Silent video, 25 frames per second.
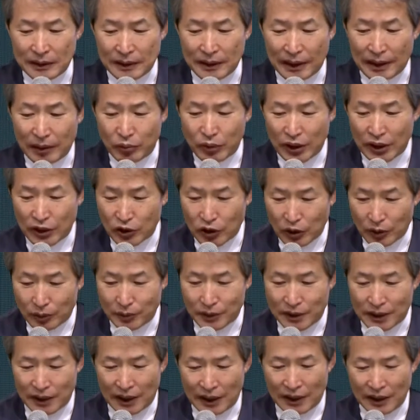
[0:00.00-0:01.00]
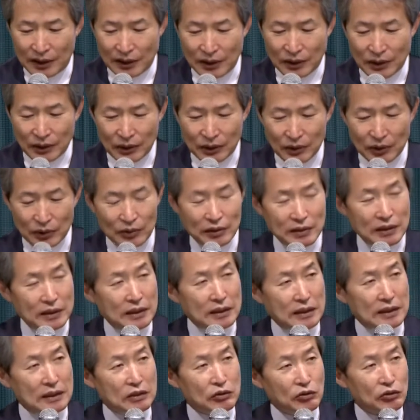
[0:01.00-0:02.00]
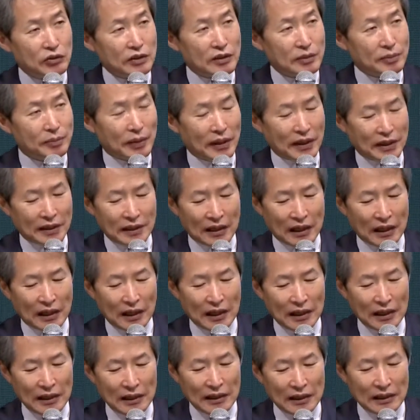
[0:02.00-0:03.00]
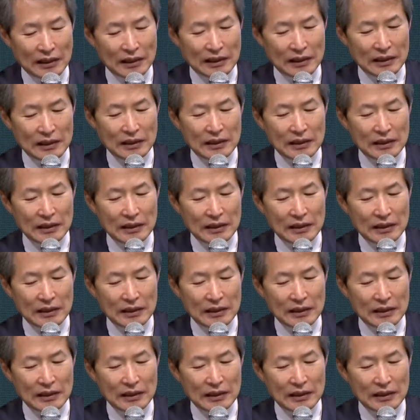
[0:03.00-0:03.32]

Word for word: 내부의 첩자 또는 이중 스파이가